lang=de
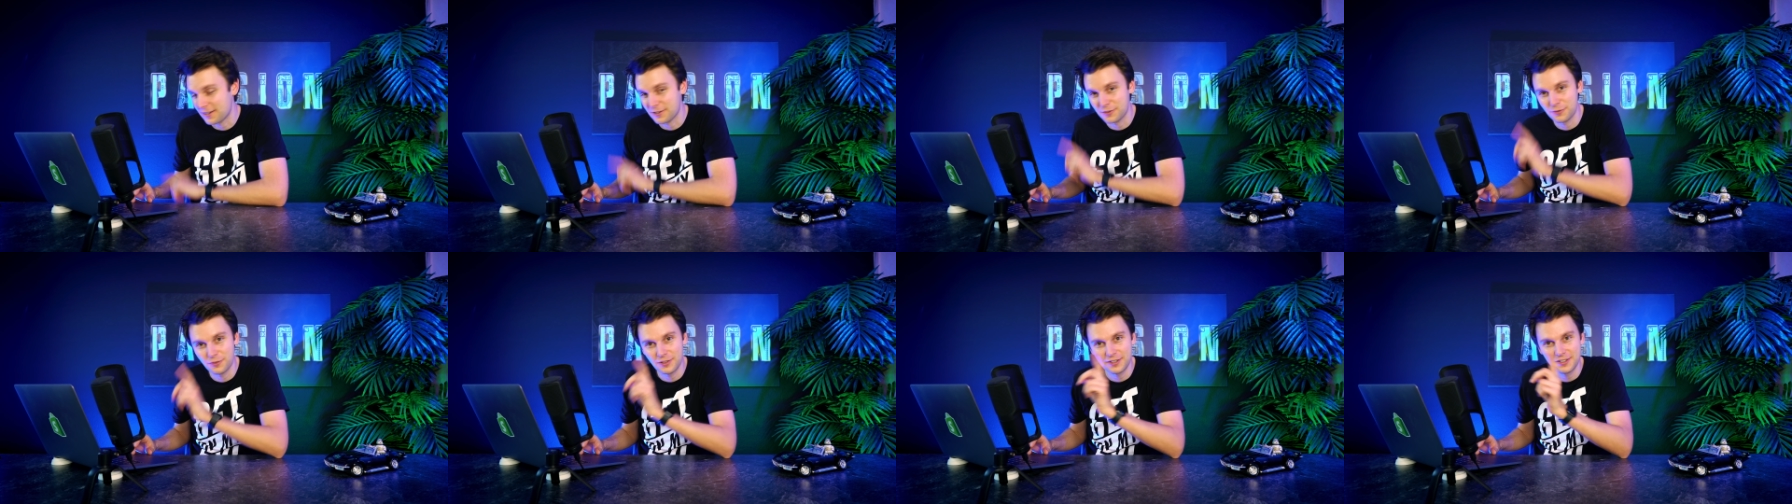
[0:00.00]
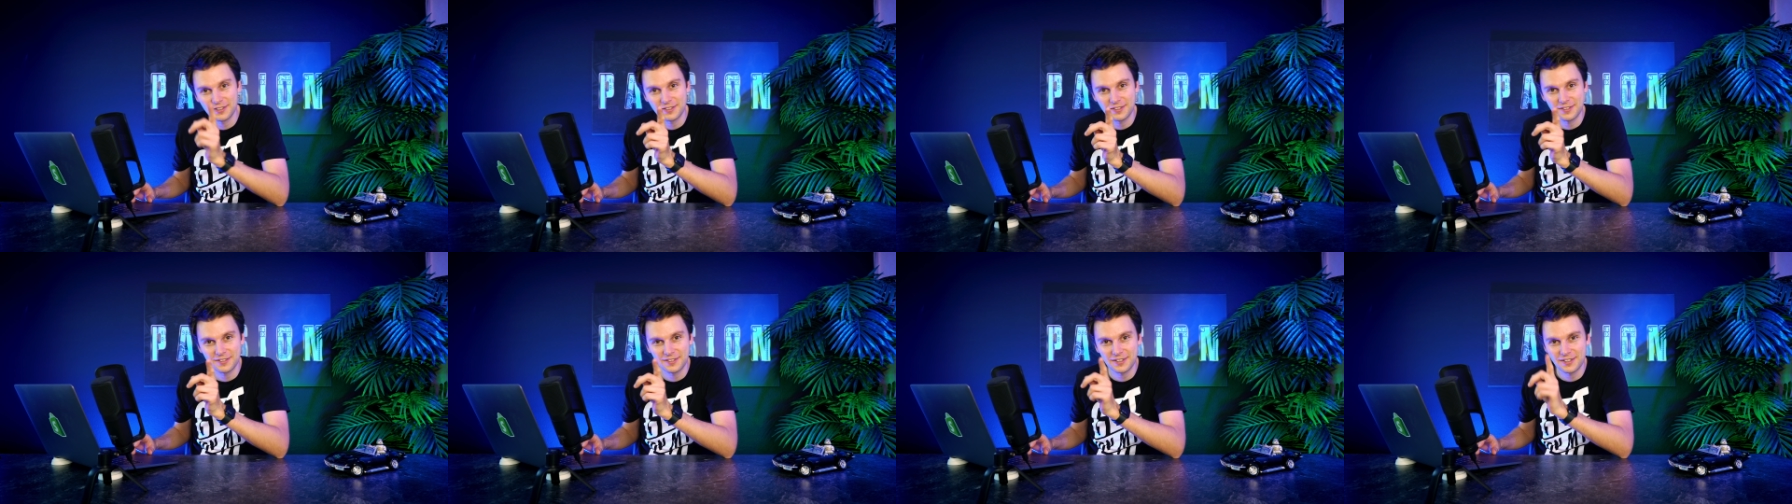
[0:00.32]
Also wenn
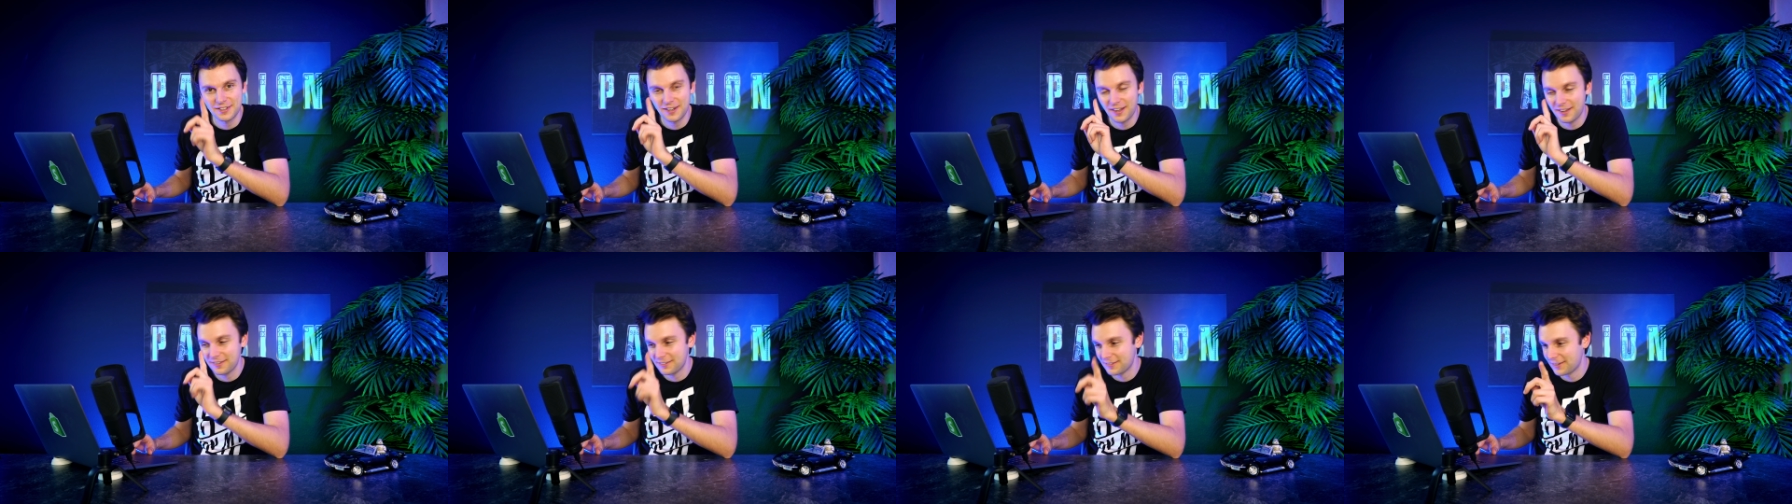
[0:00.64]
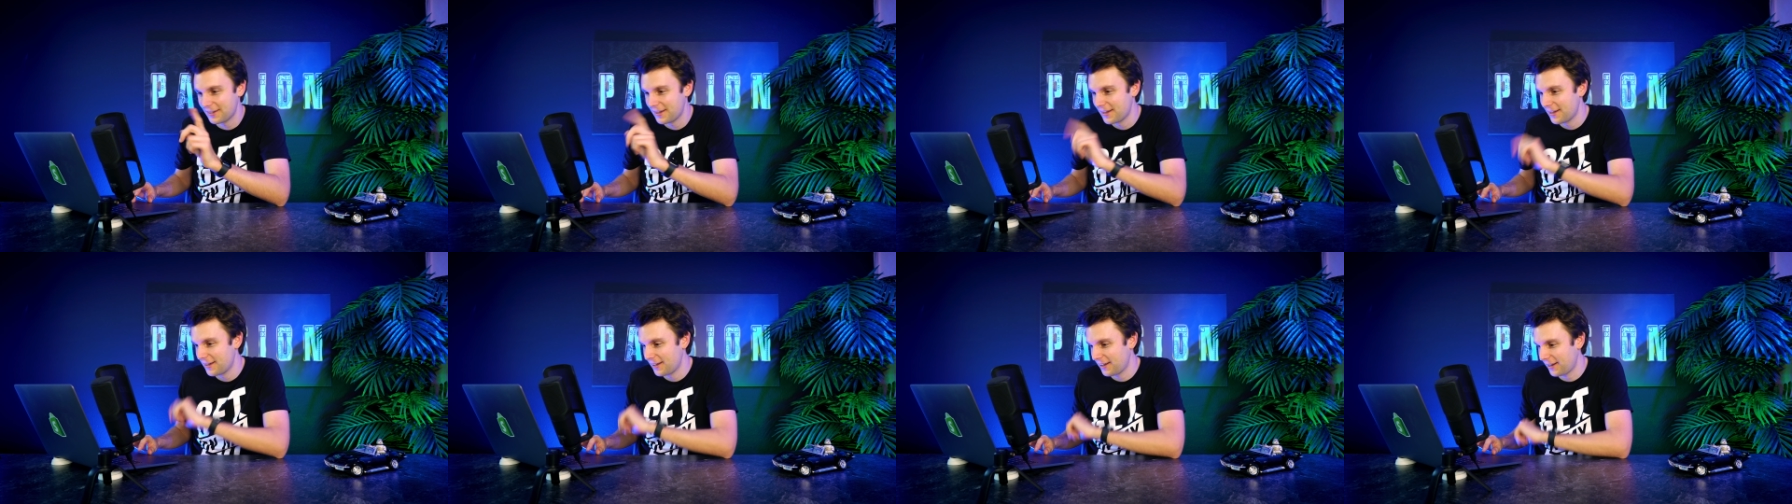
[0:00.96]
du die gesehen
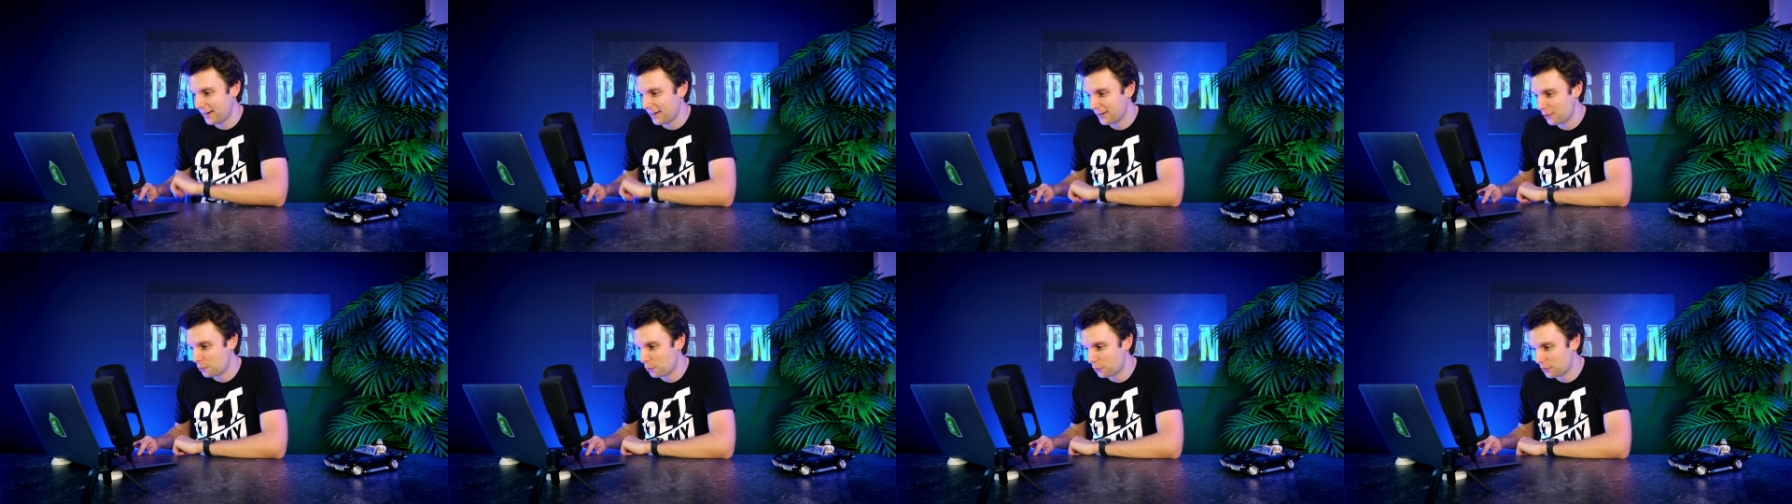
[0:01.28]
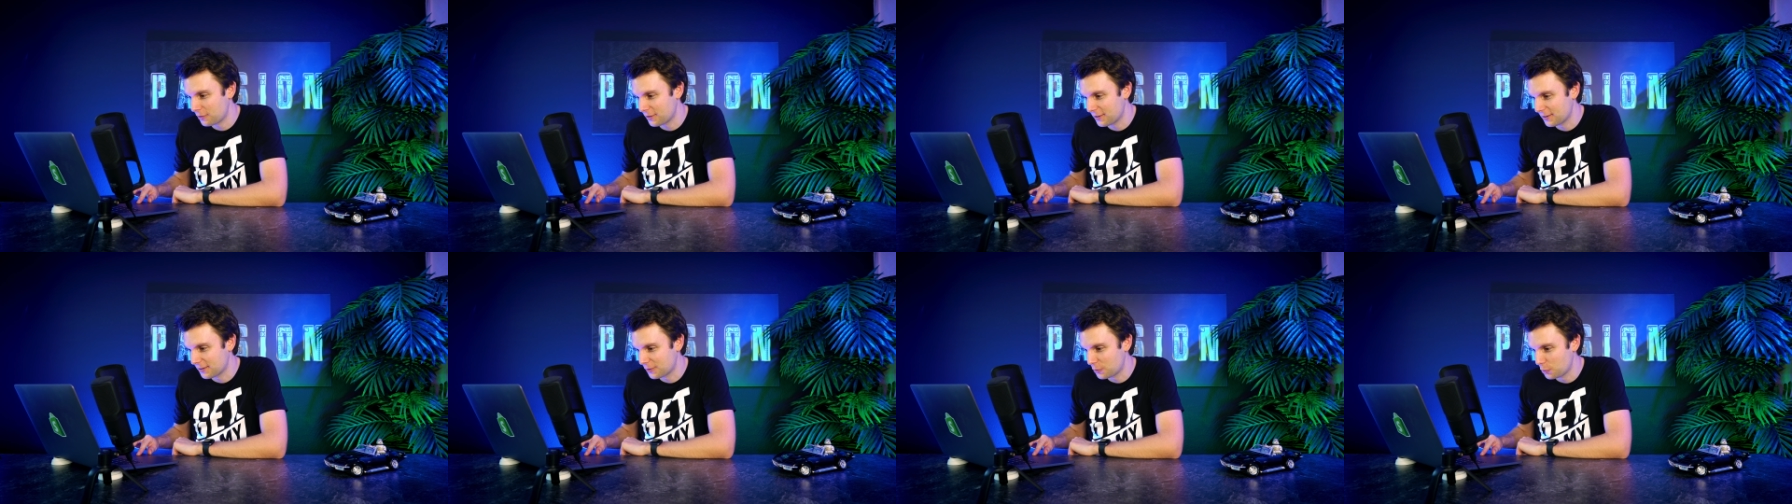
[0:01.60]
hast,
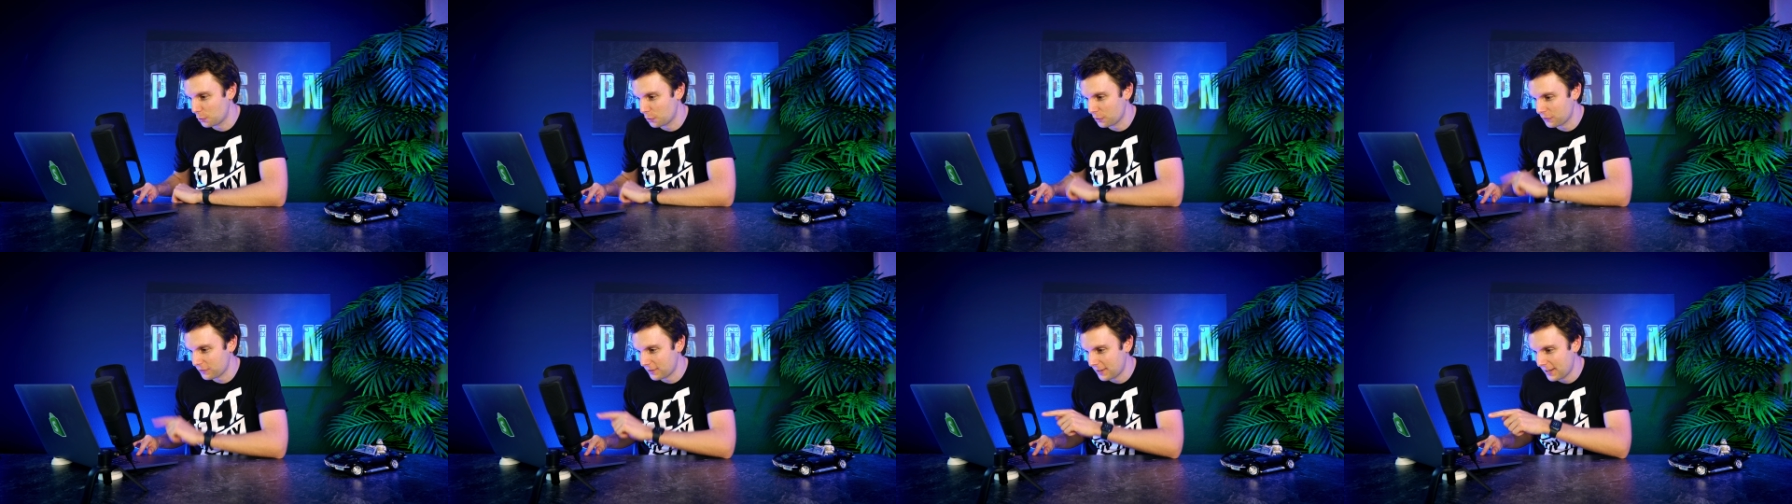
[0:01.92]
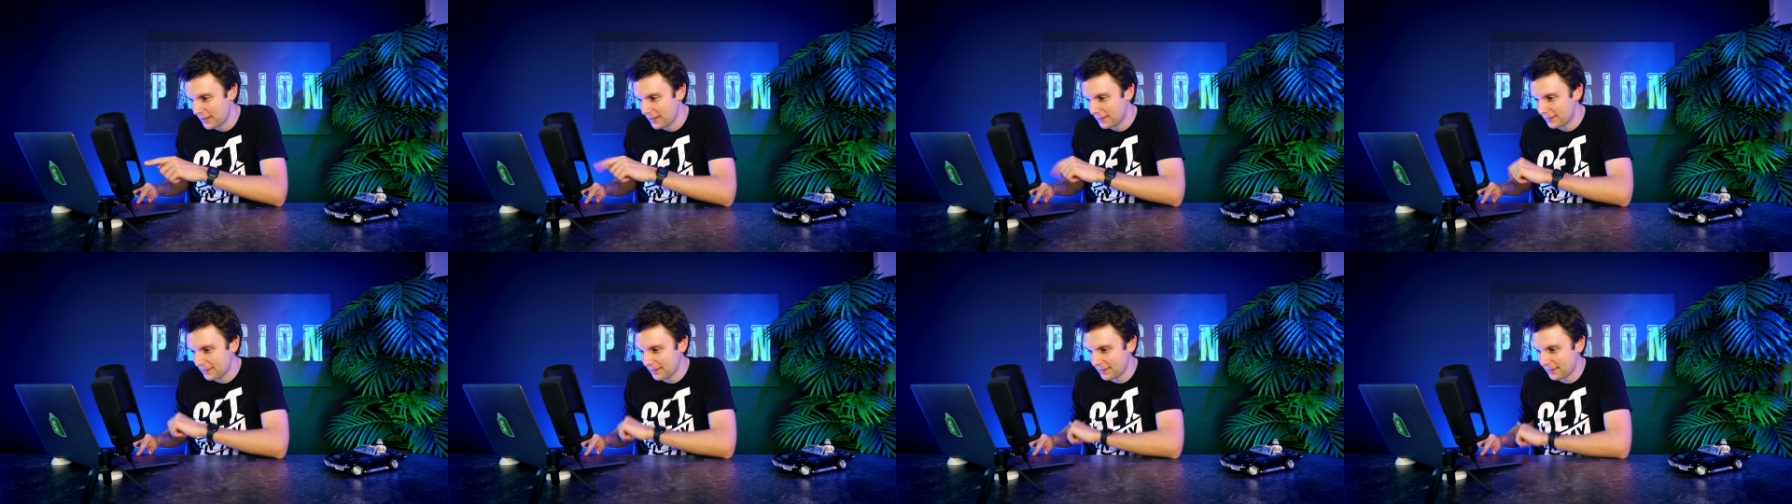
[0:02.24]
reingucken in den Kurs,
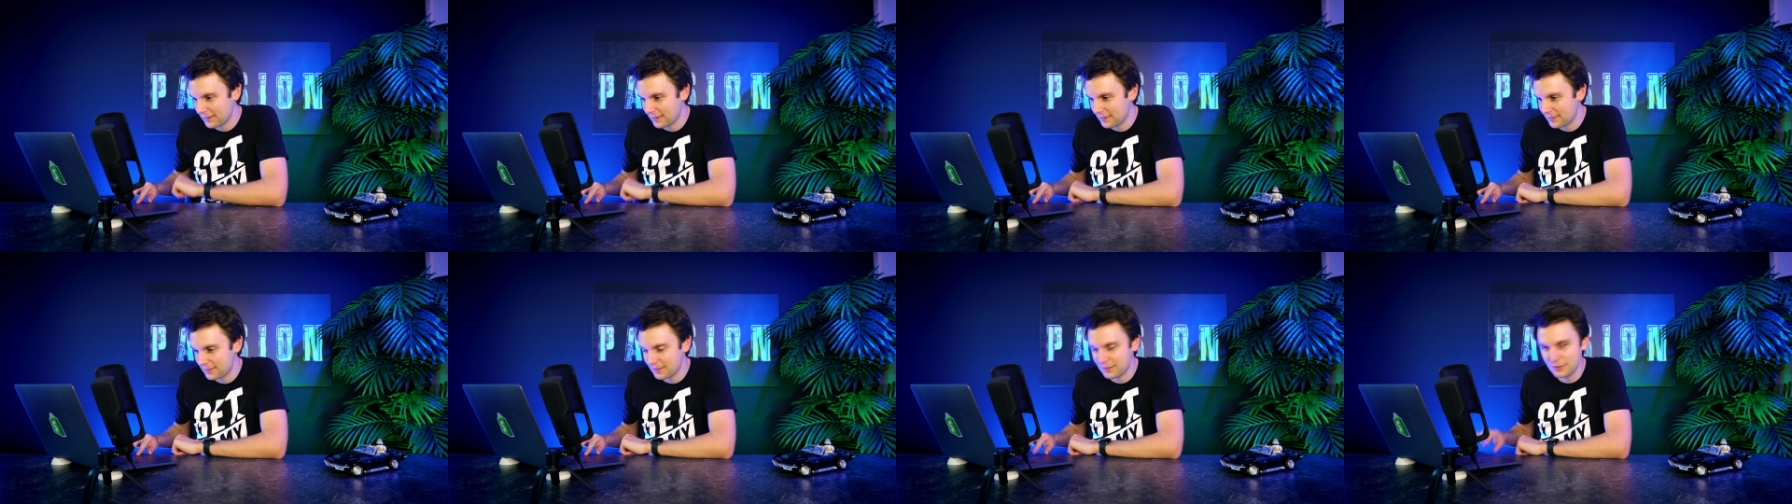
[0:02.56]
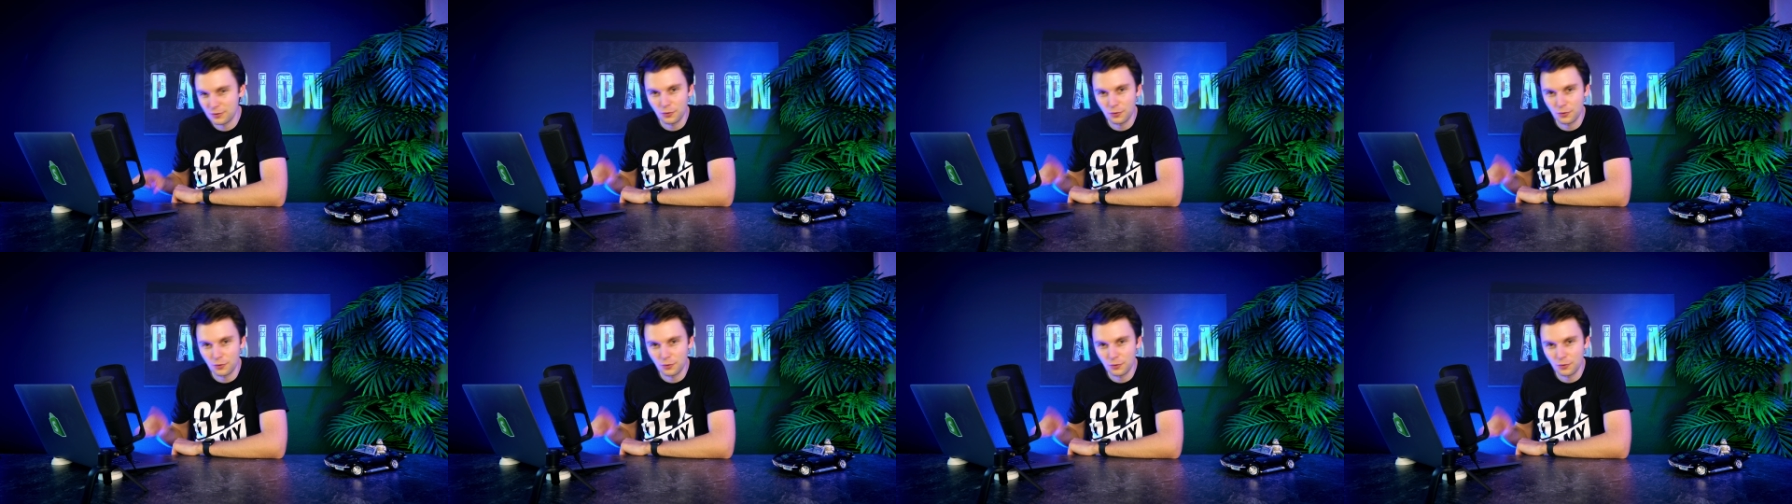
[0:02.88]
da kriegst du